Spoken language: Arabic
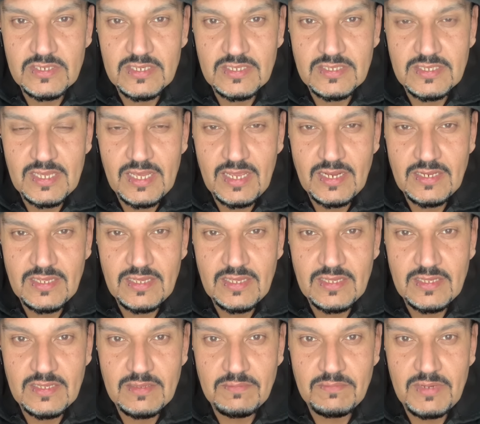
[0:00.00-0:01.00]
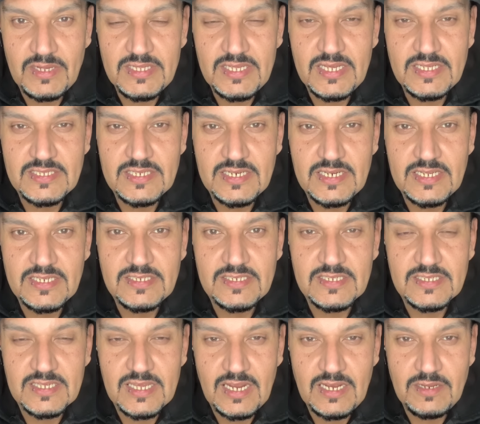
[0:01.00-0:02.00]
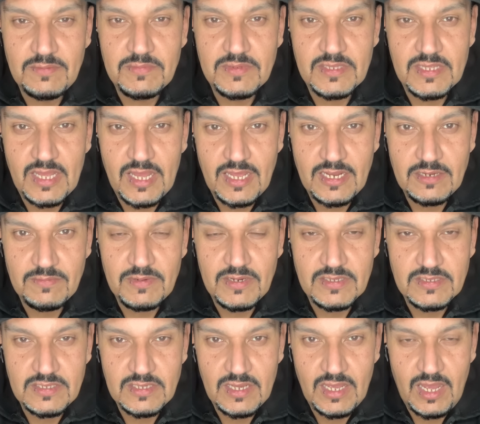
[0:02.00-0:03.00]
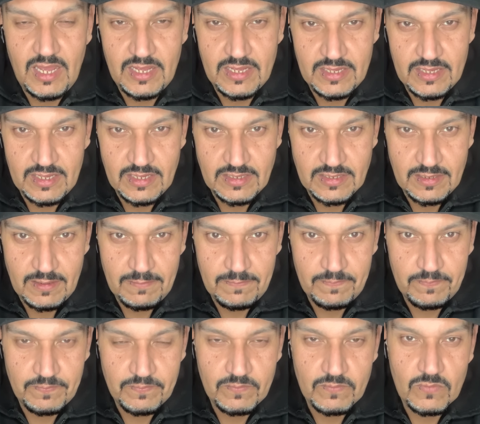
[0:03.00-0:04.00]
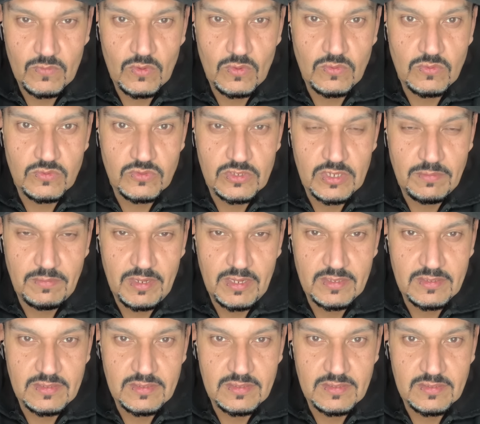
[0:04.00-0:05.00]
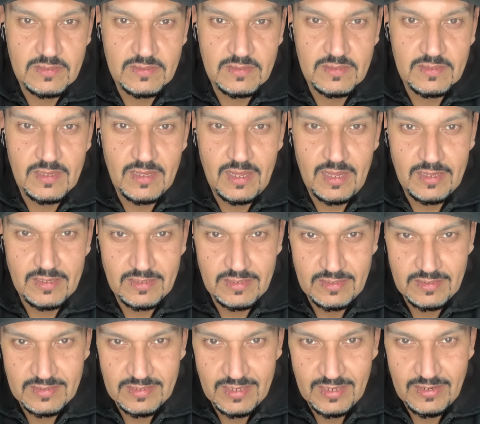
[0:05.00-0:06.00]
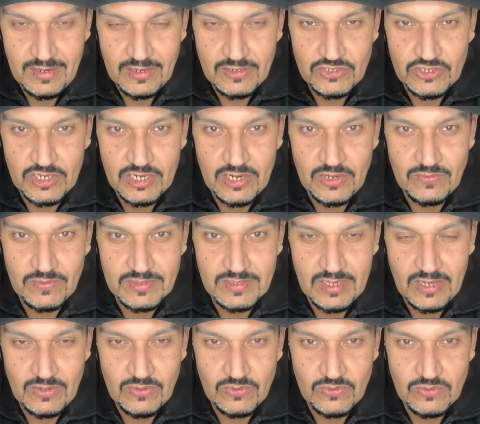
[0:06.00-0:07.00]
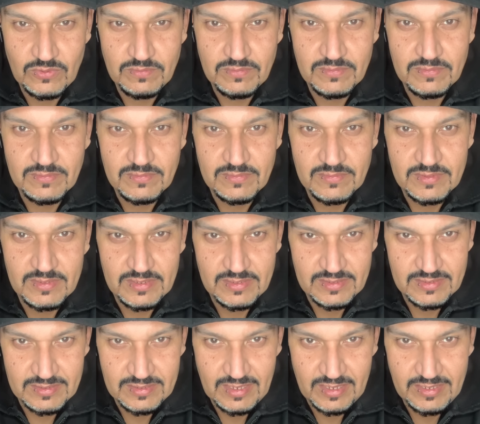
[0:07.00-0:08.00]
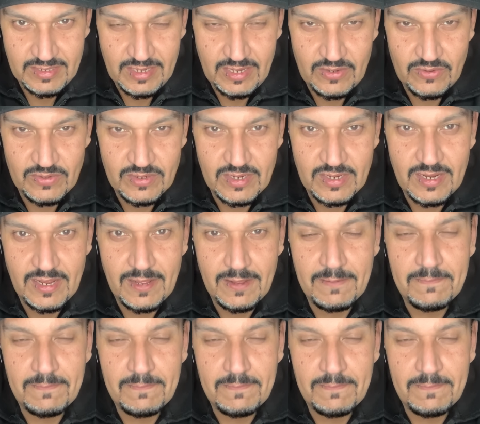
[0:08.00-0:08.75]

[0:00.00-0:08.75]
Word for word: الثاني بدات الناس تتكلم ان انابل دي حقيقيه وطبعا جيت هنا عشان اوضح لكم صحيحة ولا لا